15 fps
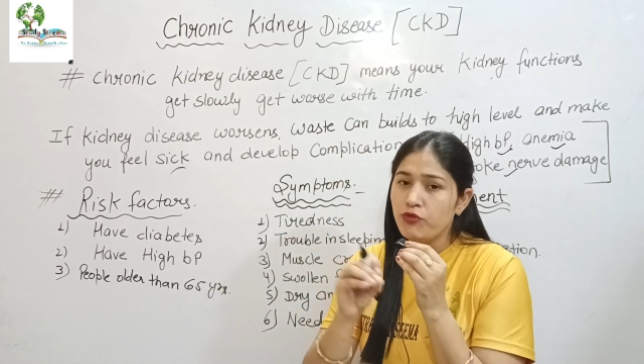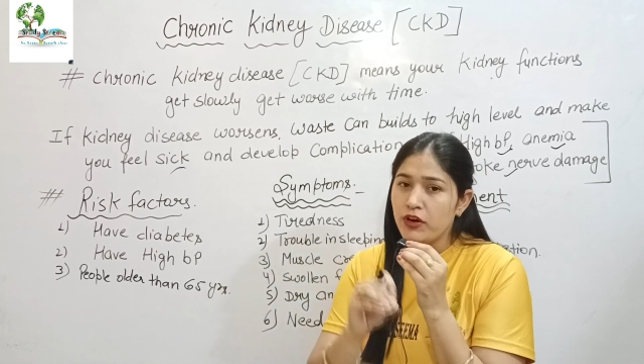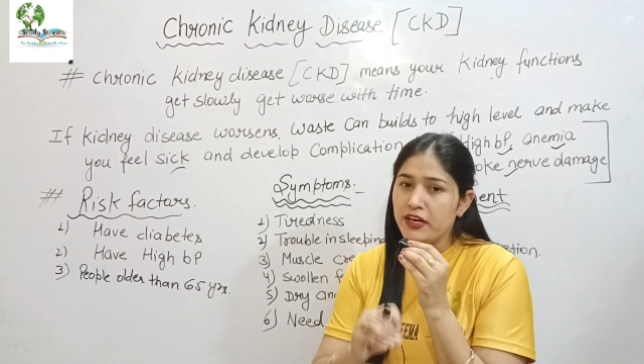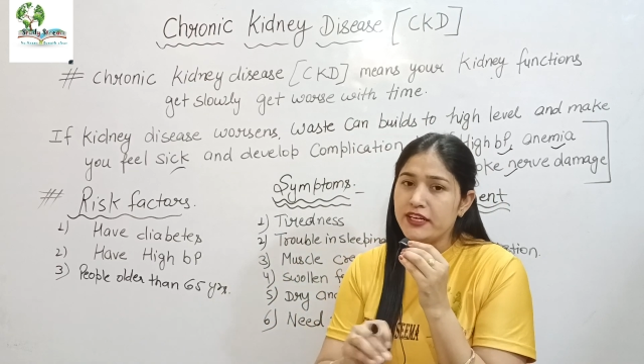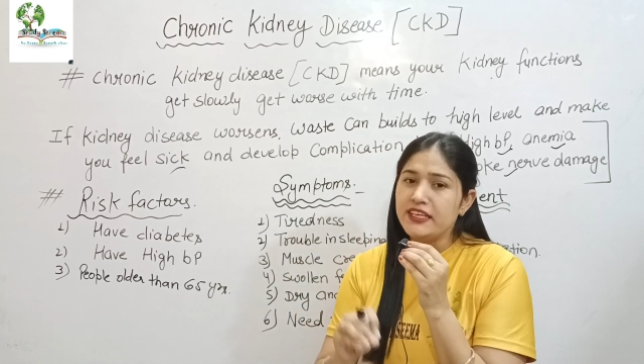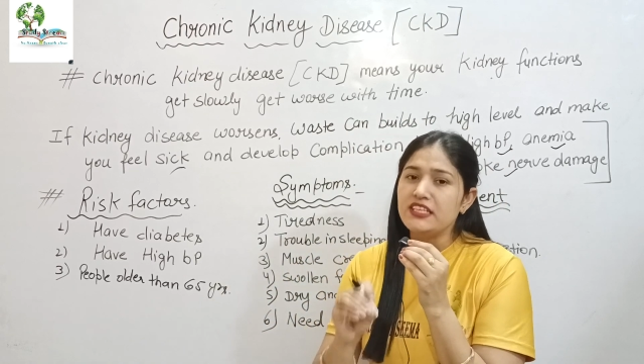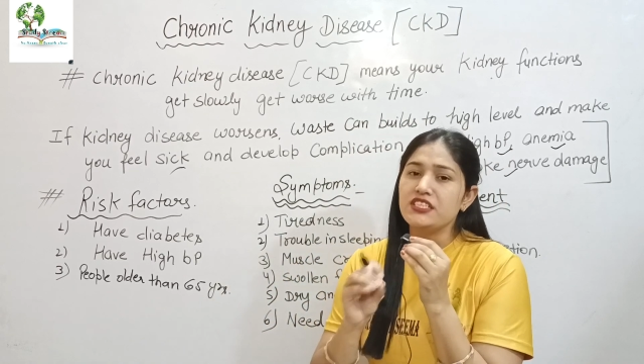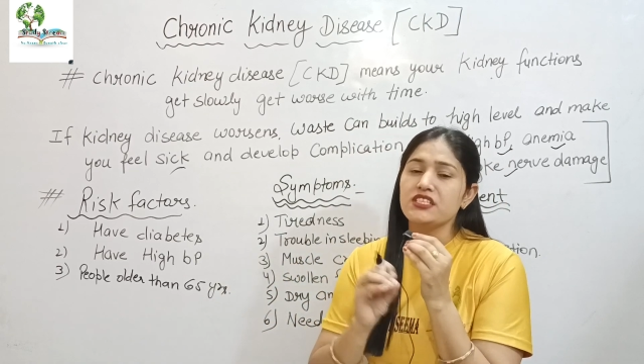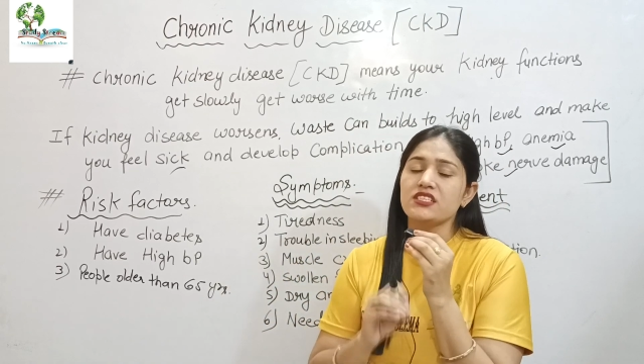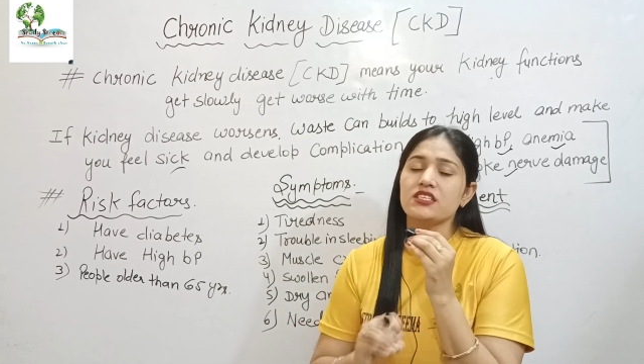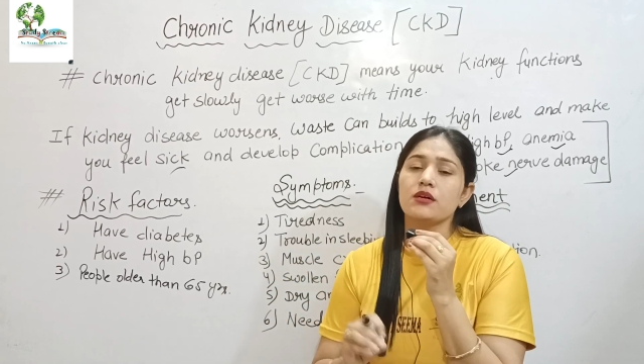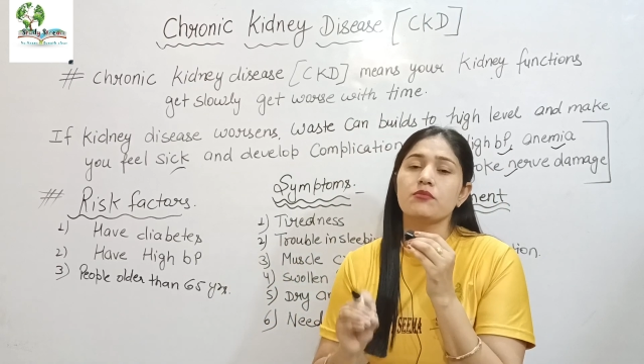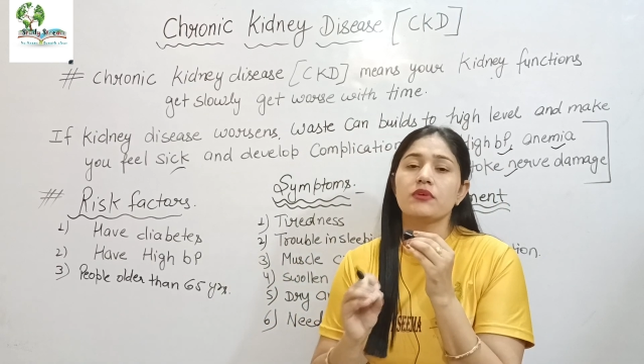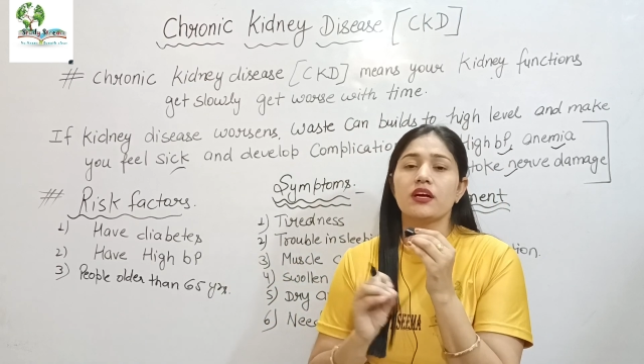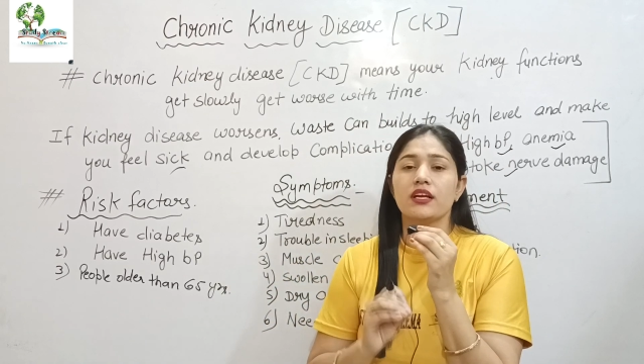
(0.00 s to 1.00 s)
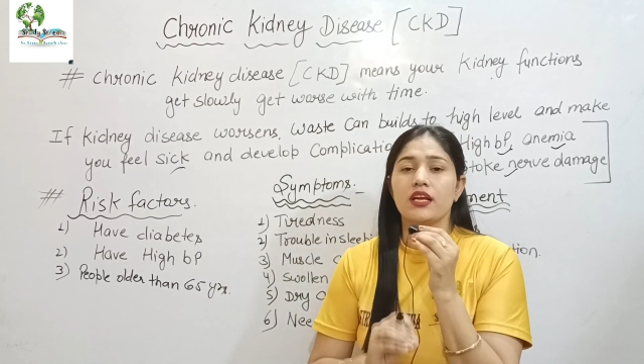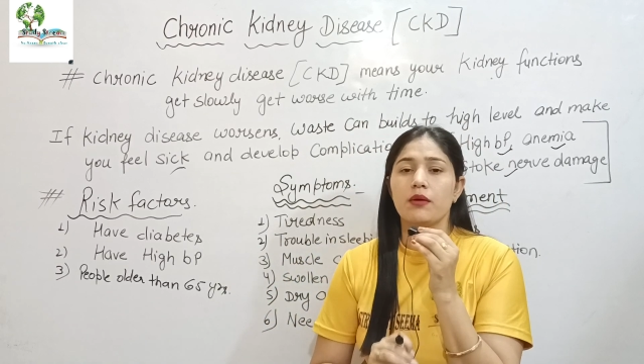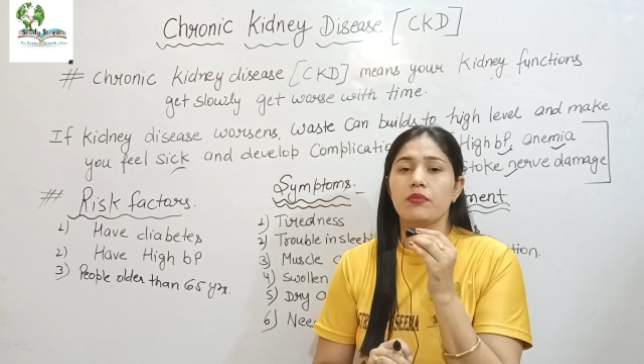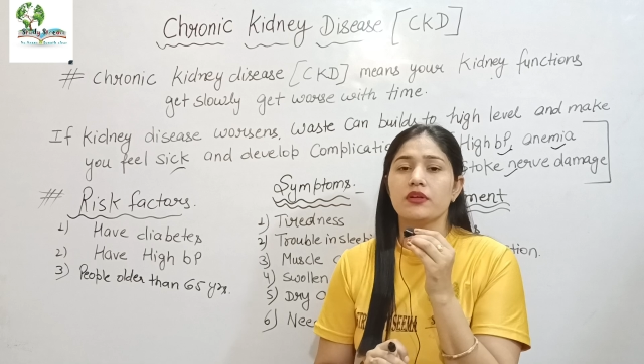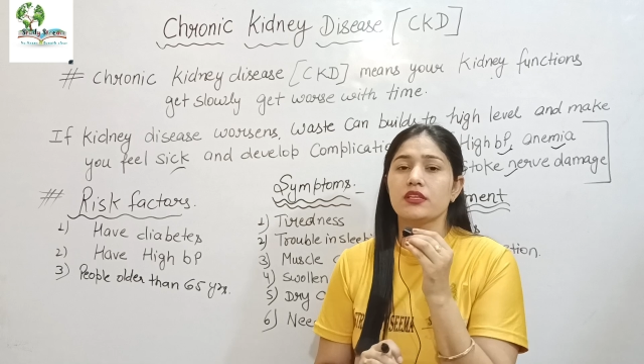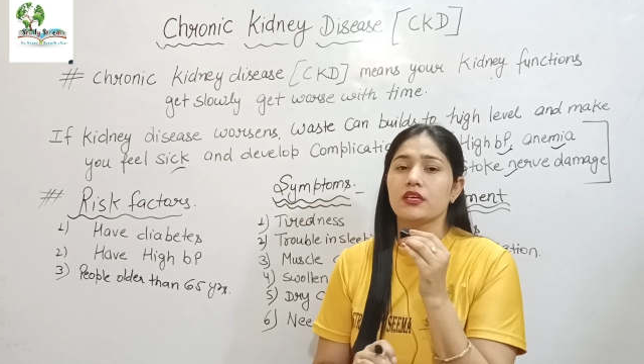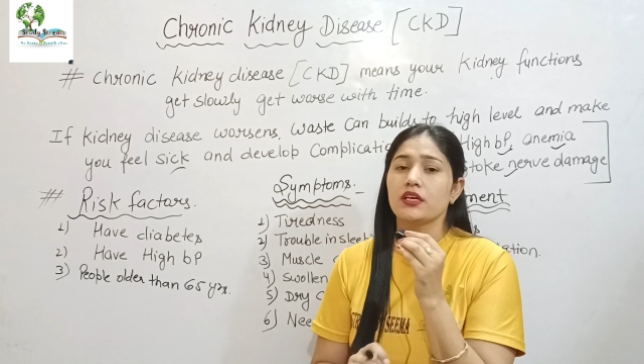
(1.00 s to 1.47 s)
फिल्टेशन कम करना
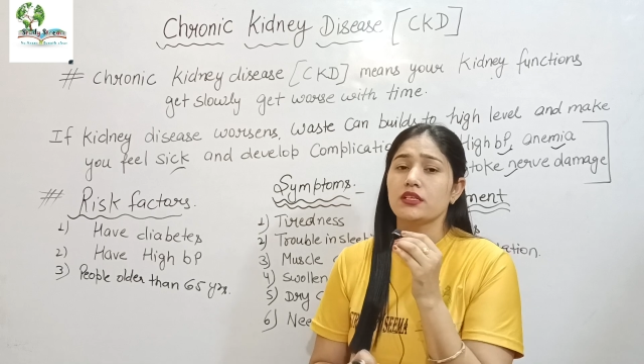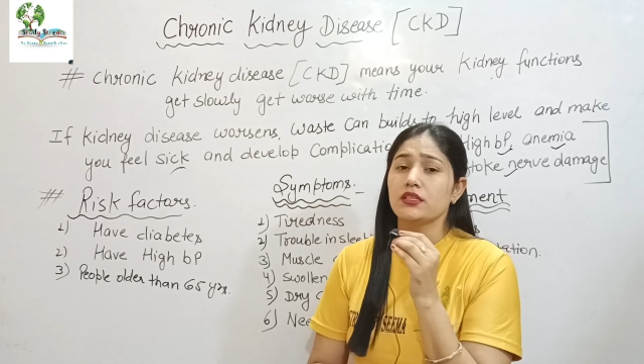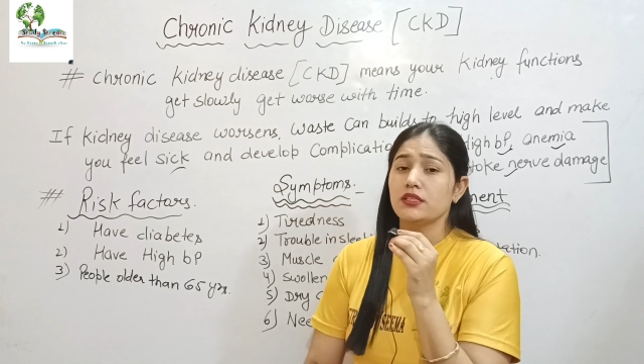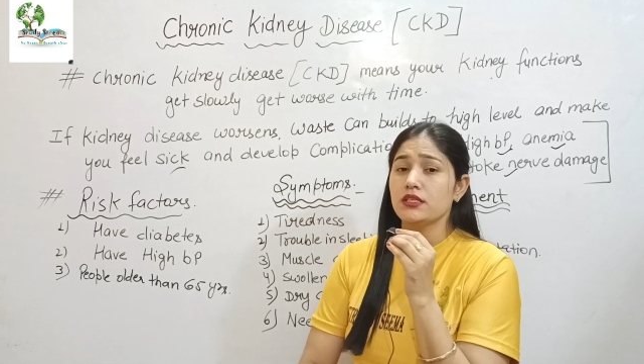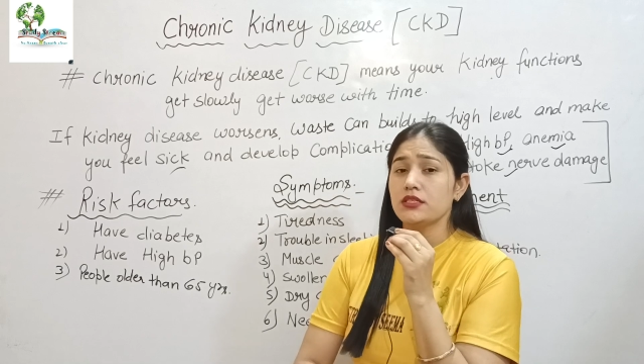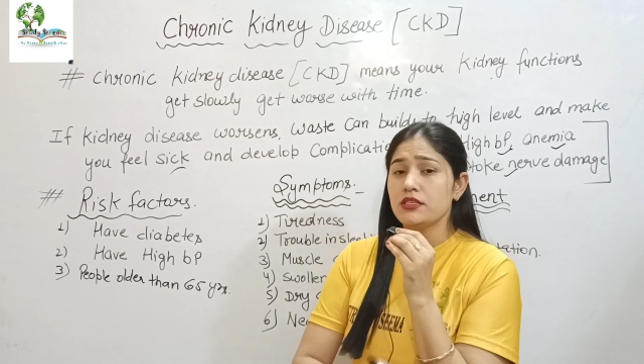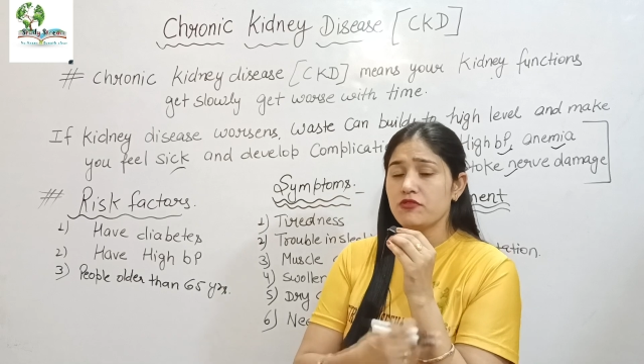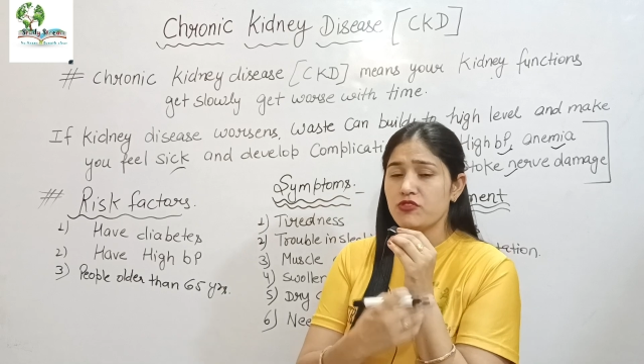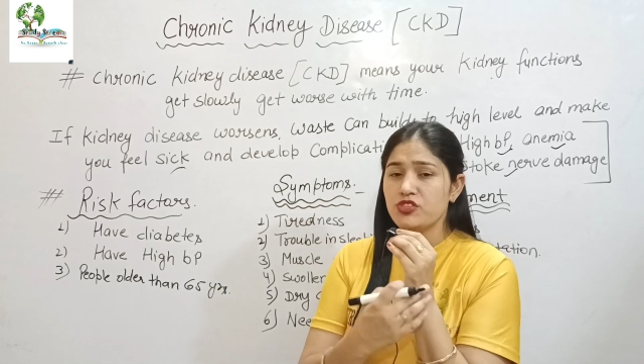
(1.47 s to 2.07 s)
बंद कर देती है इसी